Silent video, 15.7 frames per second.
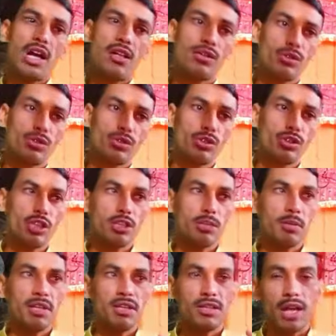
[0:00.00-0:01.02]
भी रात को
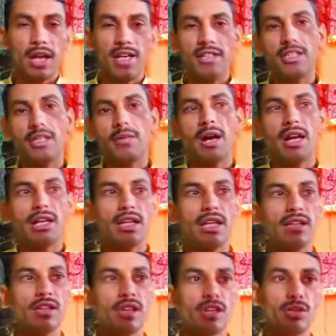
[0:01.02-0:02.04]
सत्ताईस में इतना ही इस्तेमाल
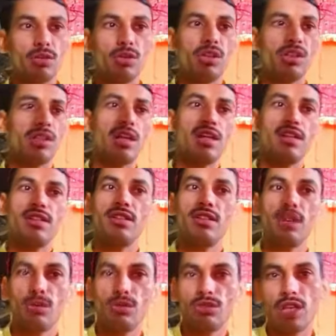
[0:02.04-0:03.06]
करें ताकि वो इकतालीस दिन
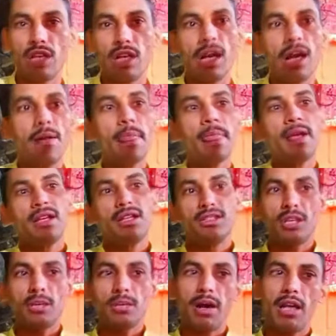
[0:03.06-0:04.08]
तक वो जल का
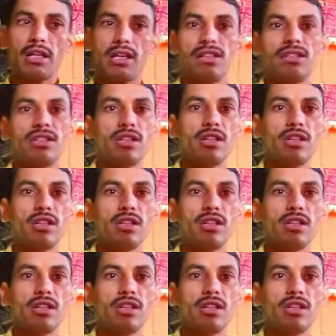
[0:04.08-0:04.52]
इस्तेमाल कर